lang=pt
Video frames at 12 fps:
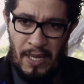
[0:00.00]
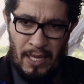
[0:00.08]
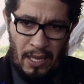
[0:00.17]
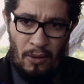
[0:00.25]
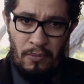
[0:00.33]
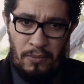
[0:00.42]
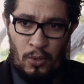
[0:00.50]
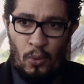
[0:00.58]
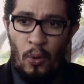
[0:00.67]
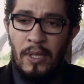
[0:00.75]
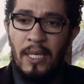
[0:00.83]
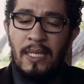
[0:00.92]
Então,
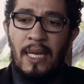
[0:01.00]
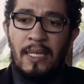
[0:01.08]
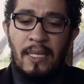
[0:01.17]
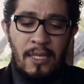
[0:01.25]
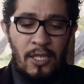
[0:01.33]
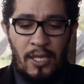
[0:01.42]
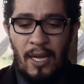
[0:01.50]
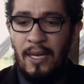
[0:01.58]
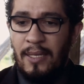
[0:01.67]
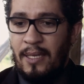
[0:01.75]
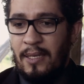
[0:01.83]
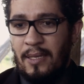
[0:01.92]
todas essas
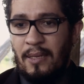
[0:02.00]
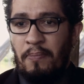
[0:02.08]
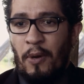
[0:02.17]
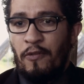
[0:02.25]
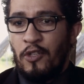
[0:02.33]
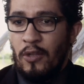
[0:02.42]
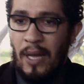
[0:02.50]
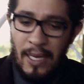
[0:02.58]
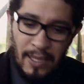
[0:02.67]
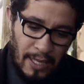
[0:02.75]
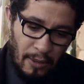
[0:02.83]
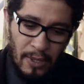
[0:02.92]
instâncias
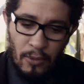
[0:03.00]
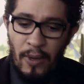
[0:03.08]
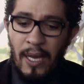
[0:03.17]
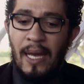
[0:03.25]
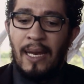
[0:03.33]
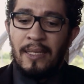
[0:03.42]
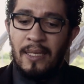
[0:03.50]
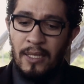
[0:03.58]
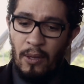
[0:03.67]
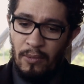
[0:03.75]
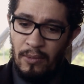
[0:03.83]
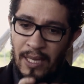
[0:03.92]
profissionais em que eu atuei, elas
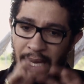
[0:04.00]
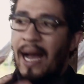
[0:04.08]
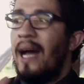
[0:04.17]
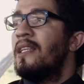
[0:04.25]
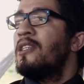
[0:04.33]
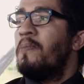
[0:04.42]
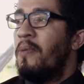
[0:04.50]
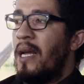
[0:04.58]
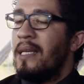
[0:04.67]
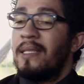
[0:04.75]
estão ligadas por